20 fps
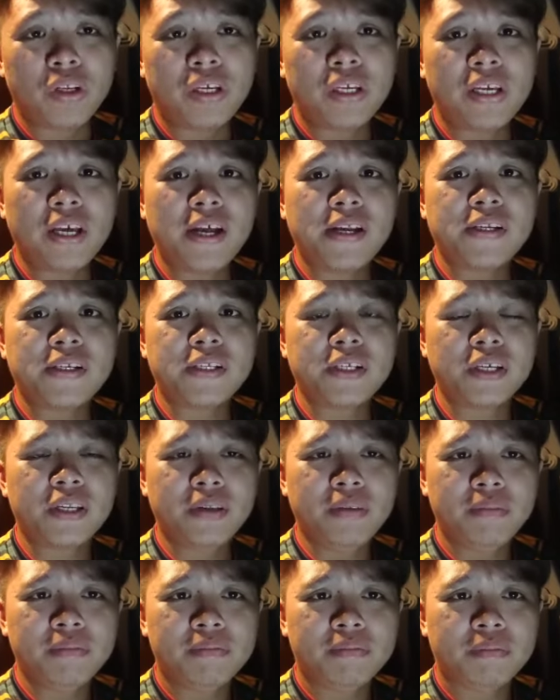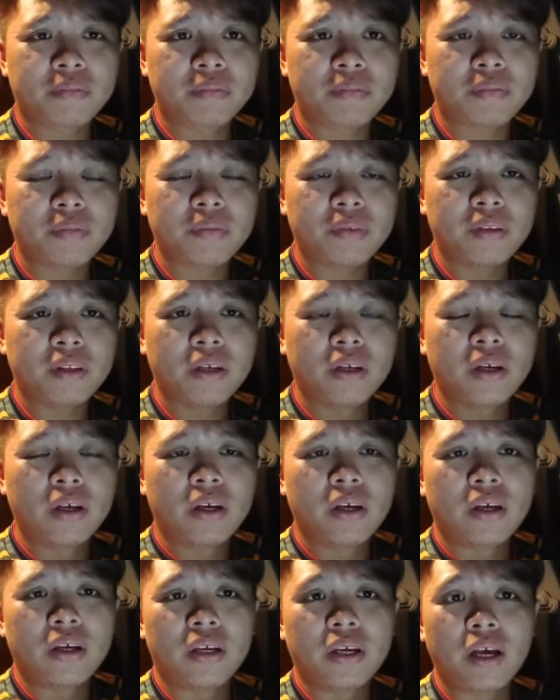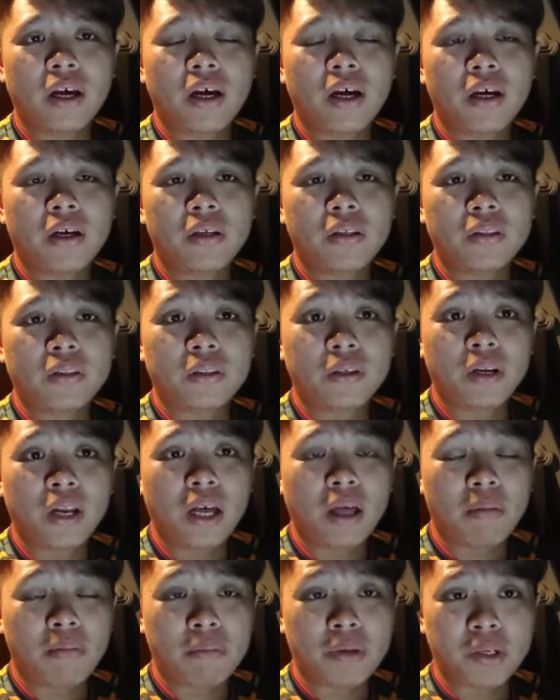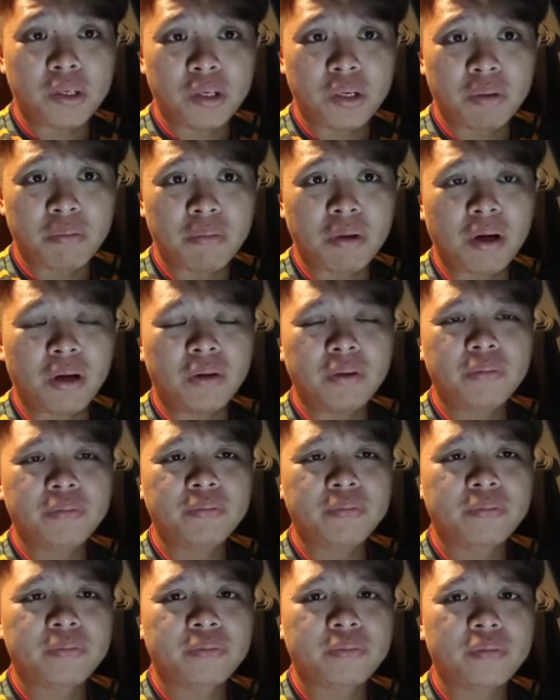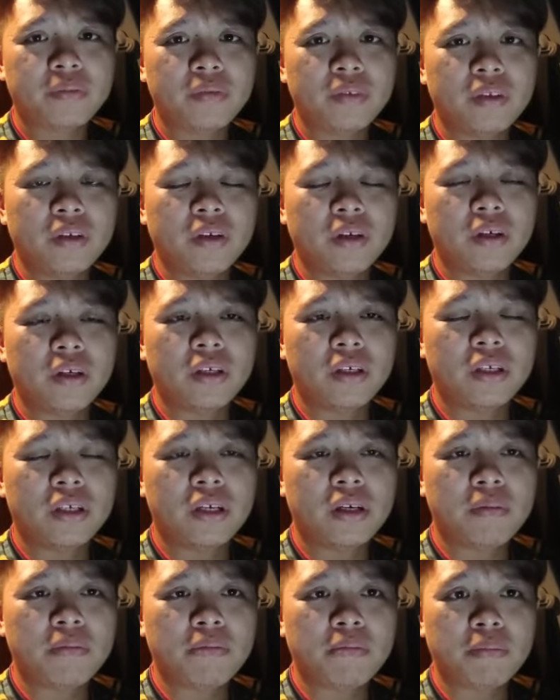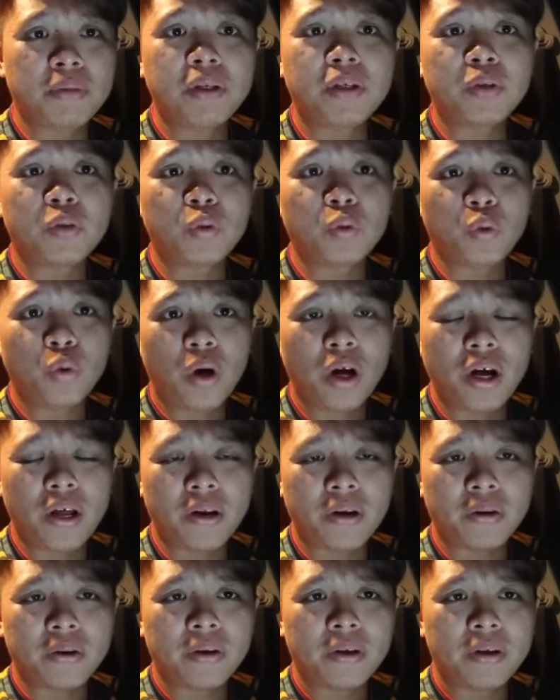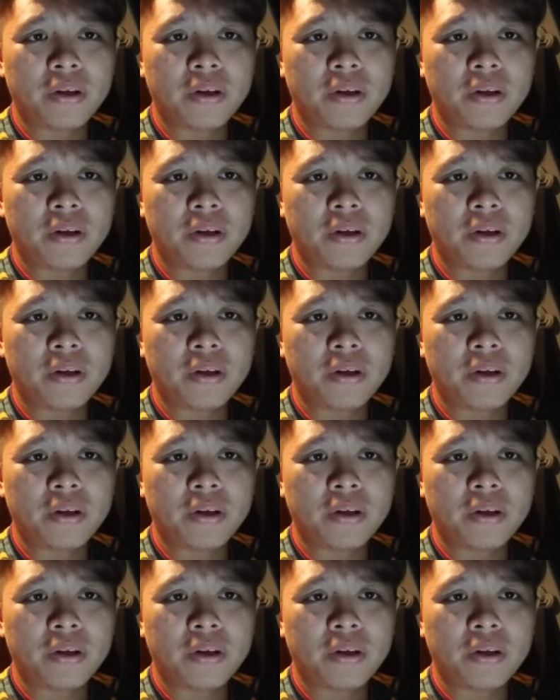Muhyiddin Yassin yang telah menerima um, pertuduhan.